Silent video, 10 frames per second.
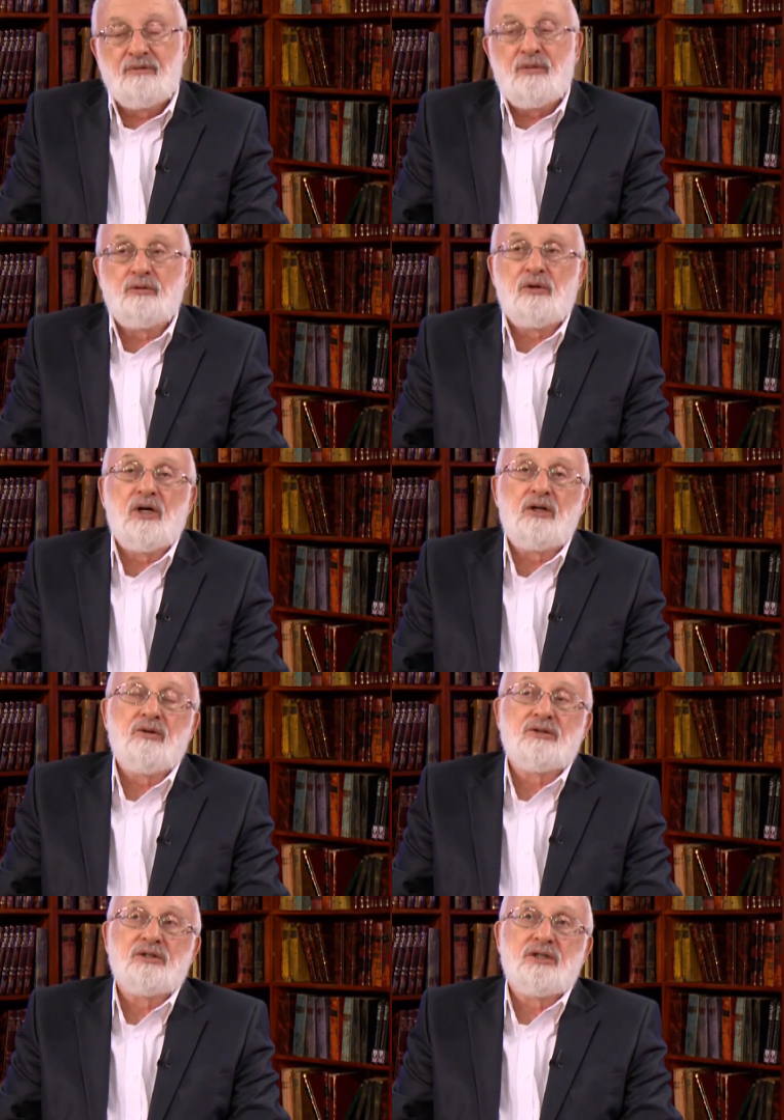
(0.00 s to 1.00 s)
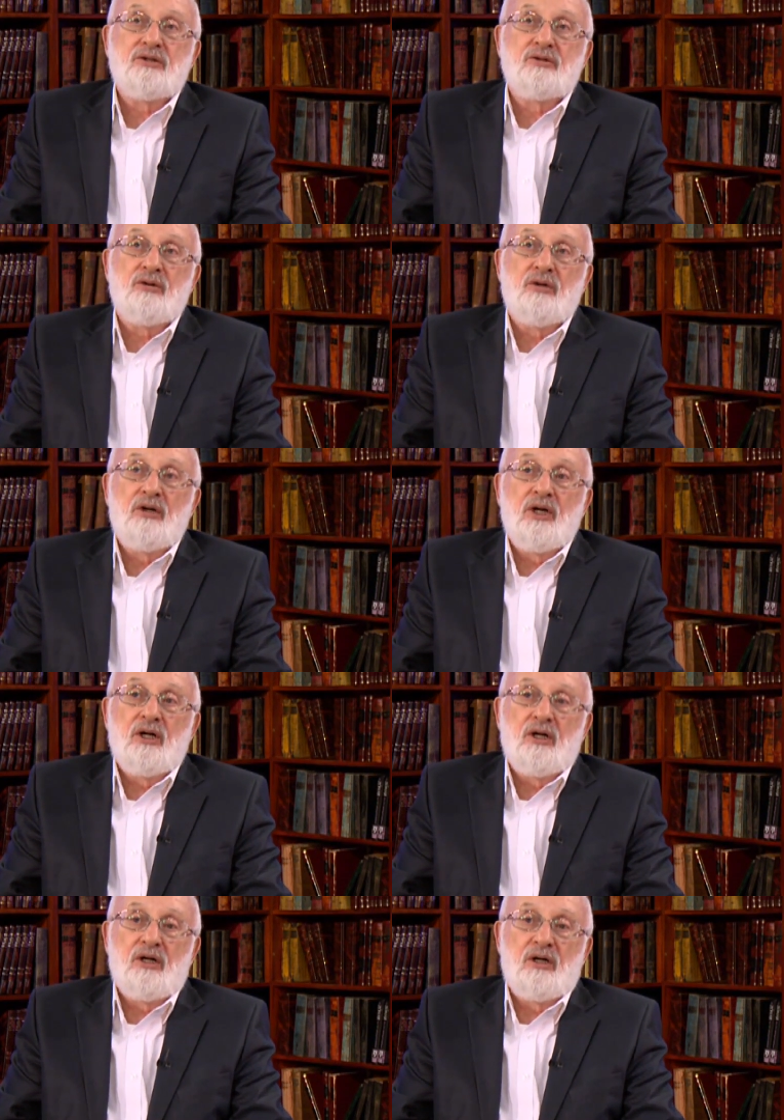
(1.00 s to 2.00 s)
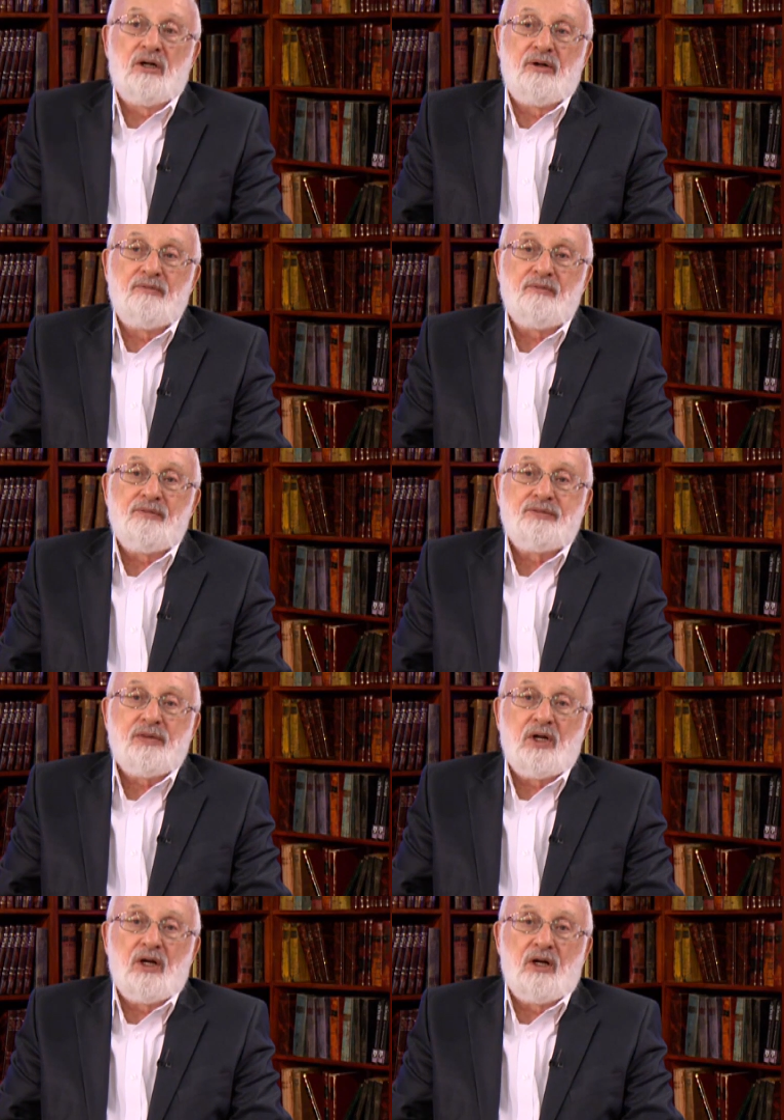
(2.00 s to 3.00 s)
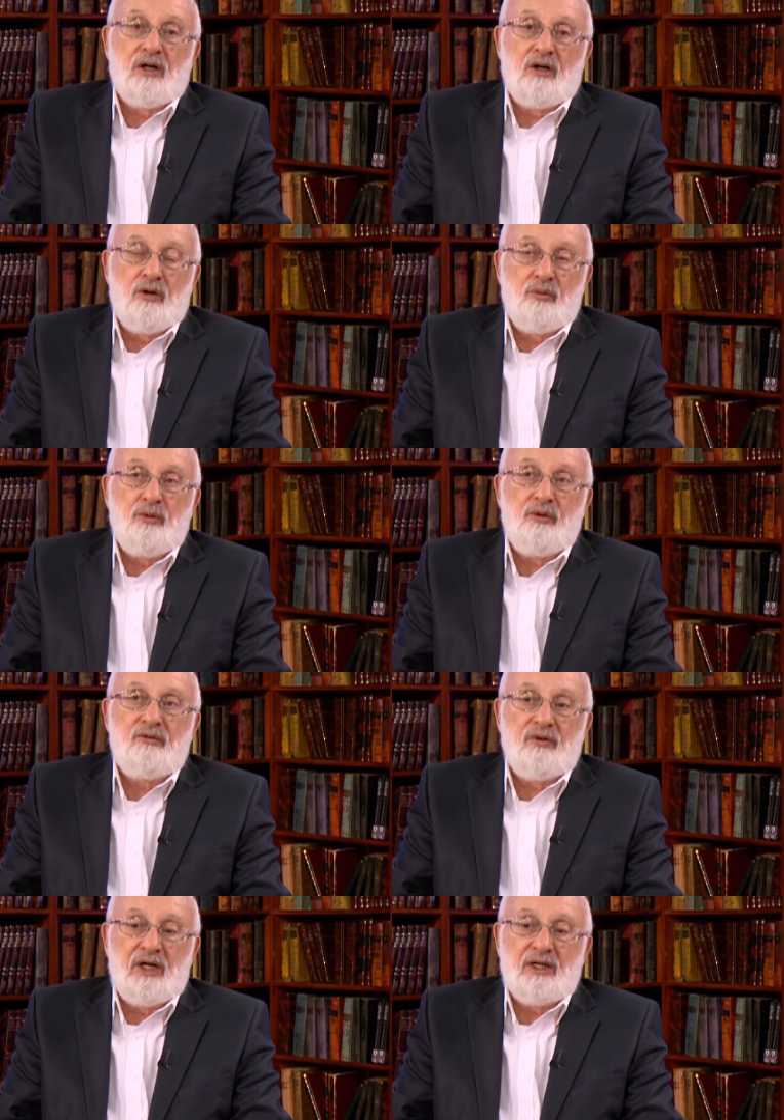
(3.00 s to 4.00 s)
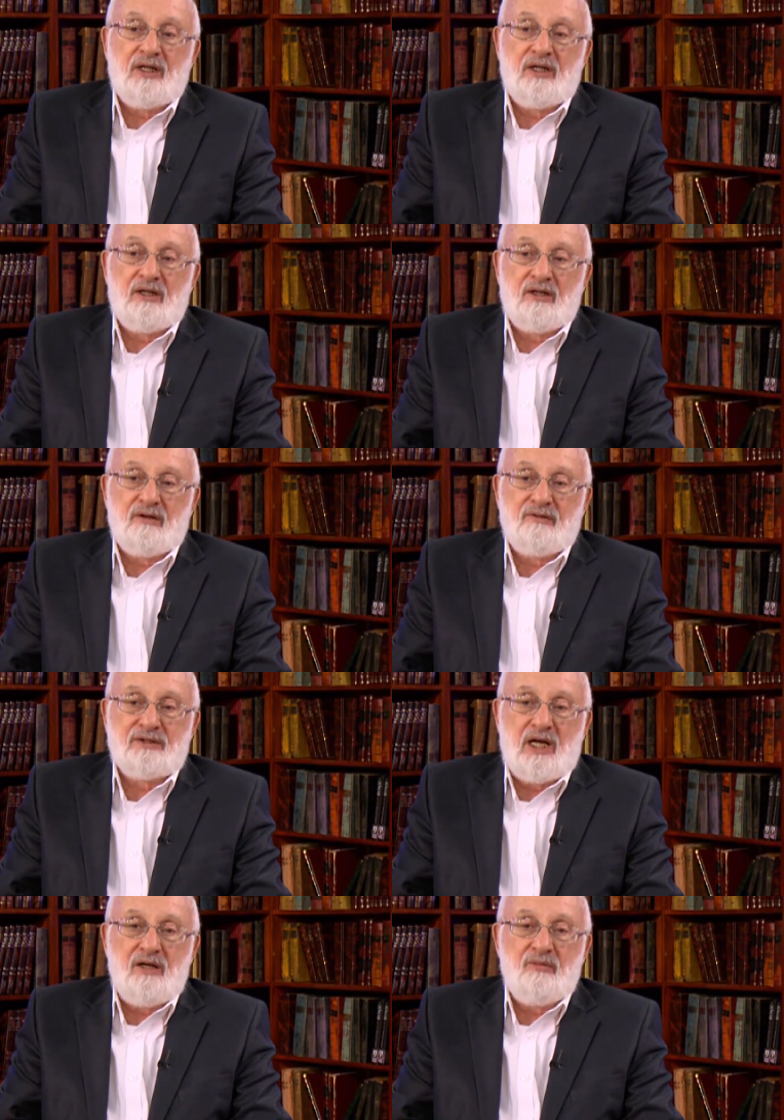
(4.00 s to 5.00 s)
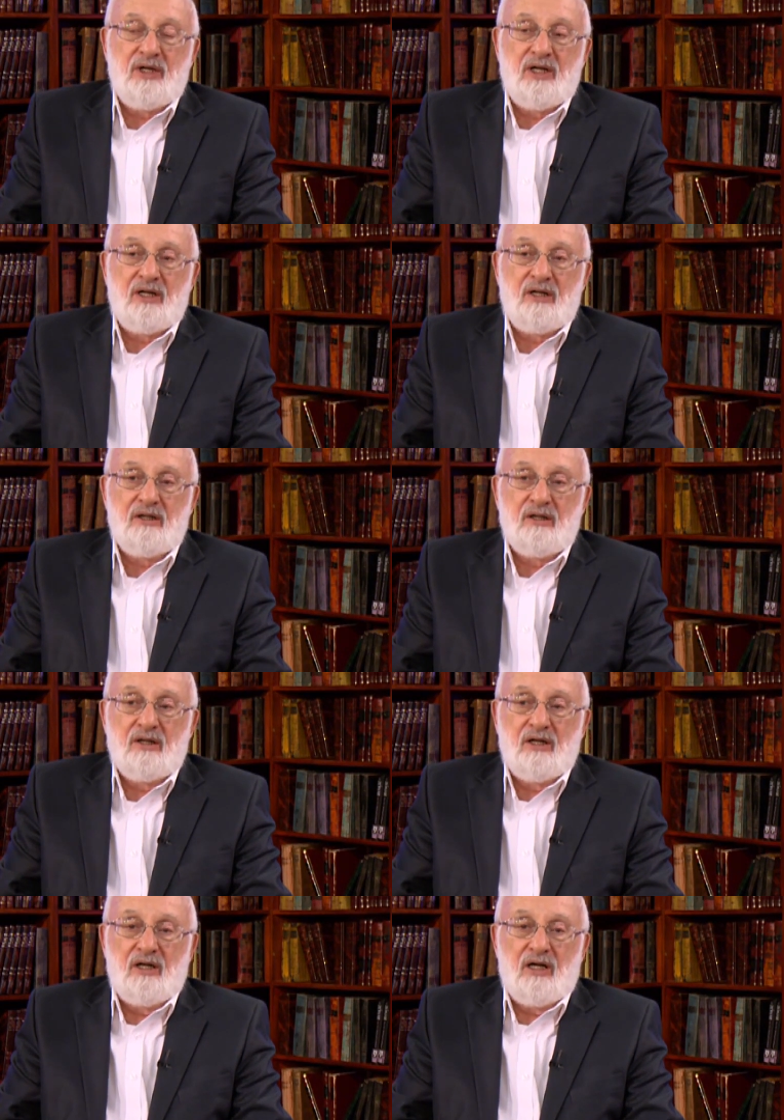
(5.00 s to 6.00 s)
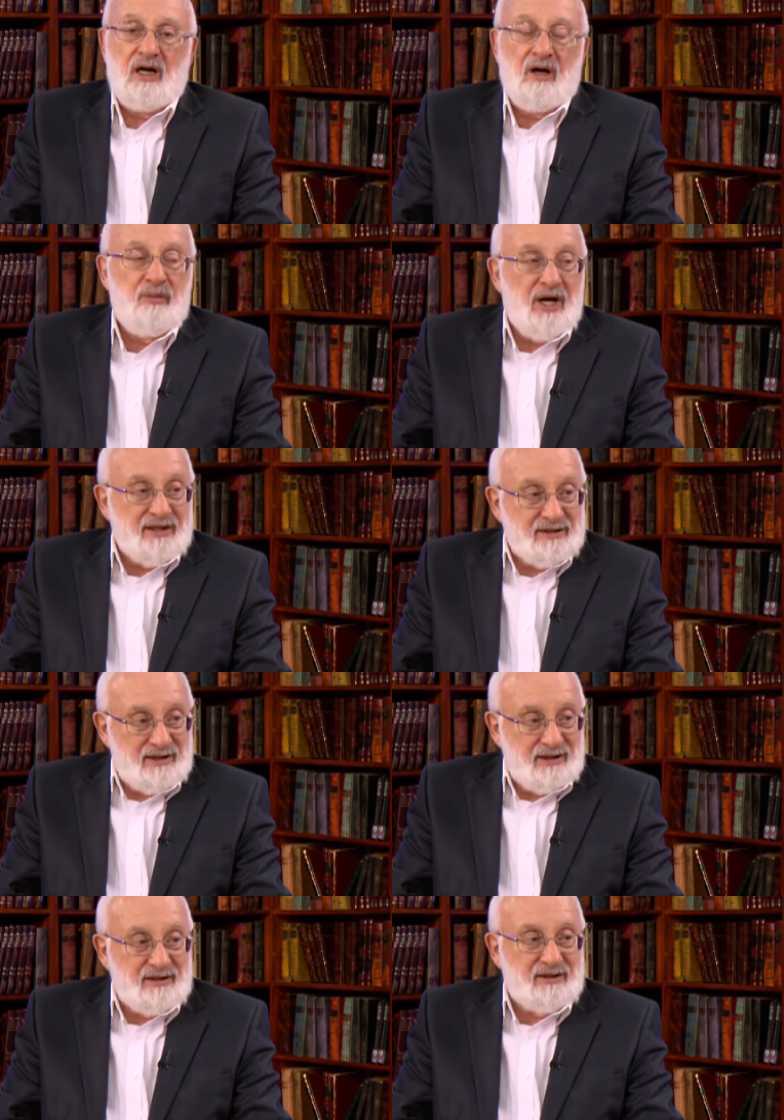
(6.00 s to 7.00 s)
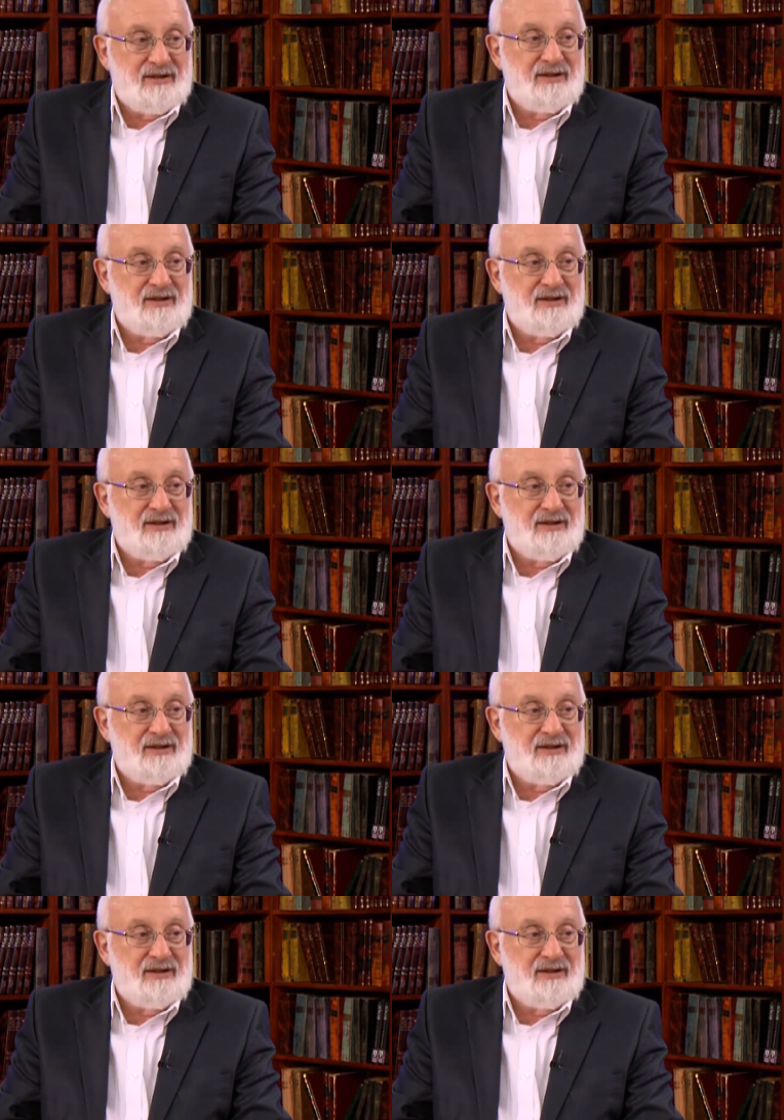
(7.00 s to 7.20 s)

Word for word: Могу только одно сказать, что э, любовь – это взаимная обязанность,